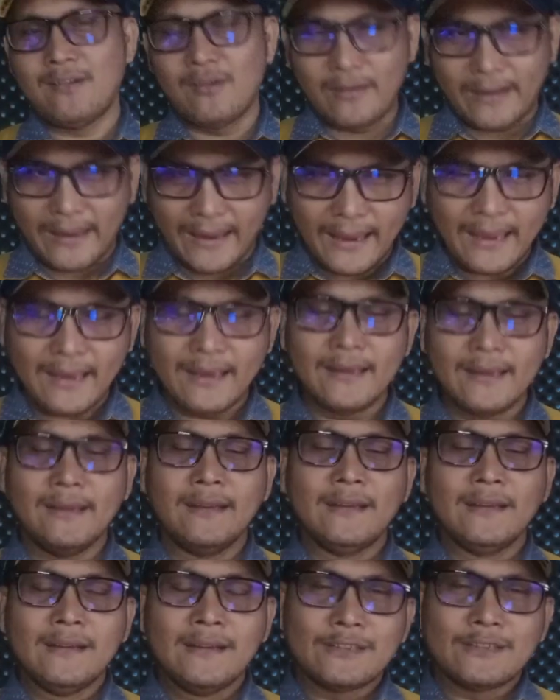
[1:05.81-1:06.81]
Oke, okay?
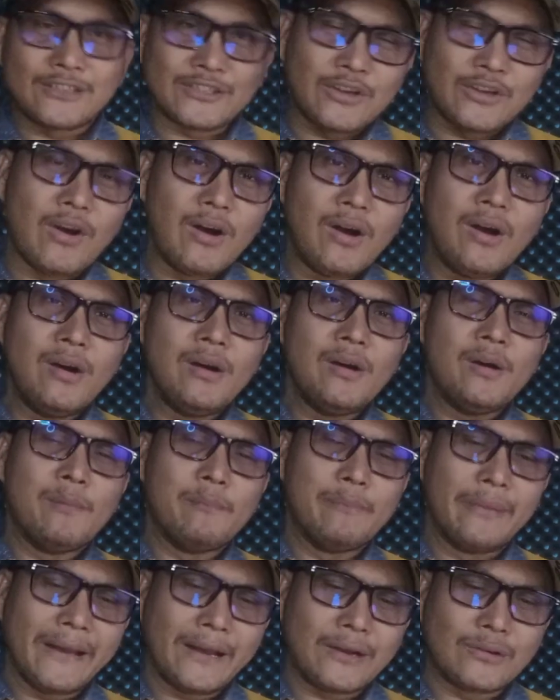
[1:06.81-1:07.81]
so
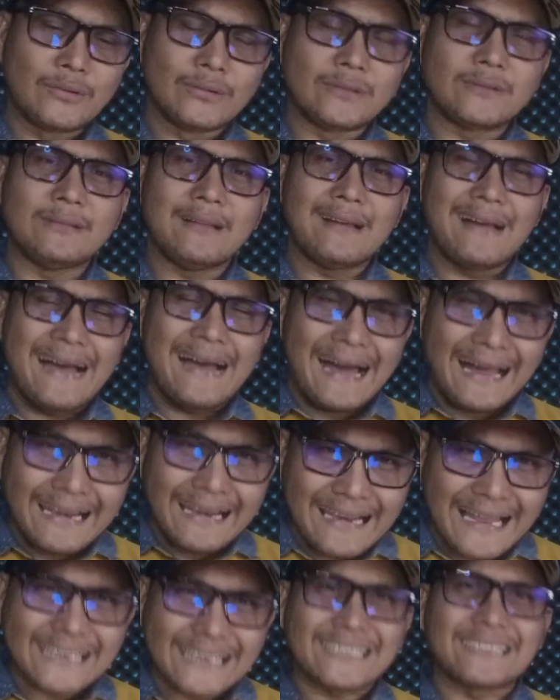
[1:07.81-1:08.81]
berikut
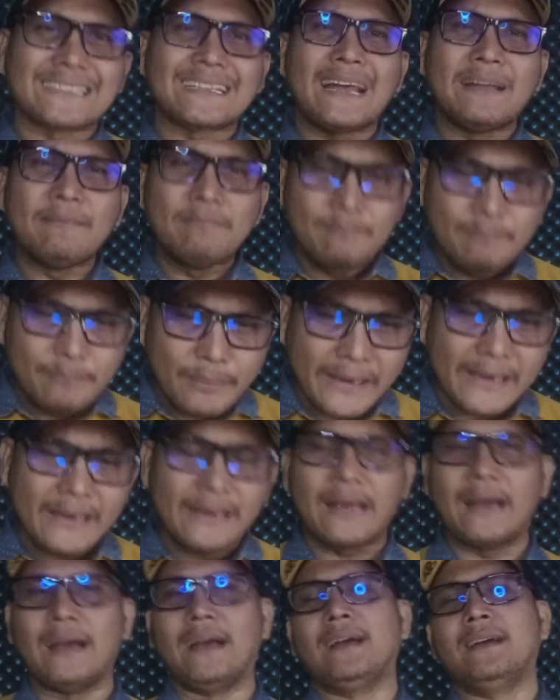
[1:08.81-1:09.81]
alasan
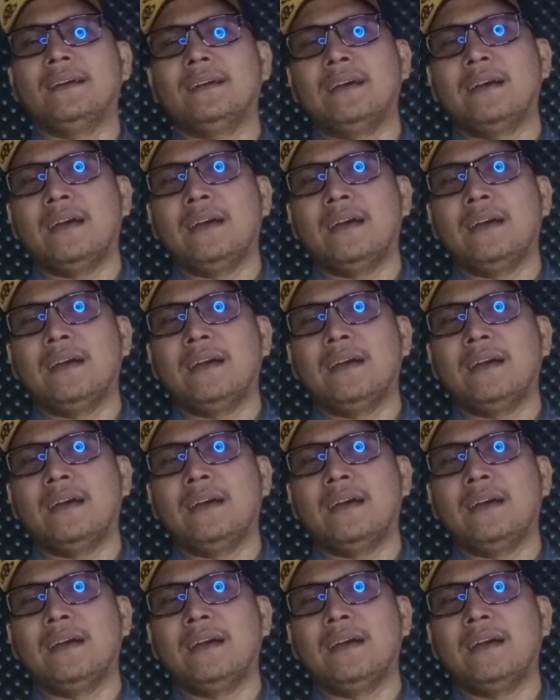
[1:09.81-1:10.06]
pria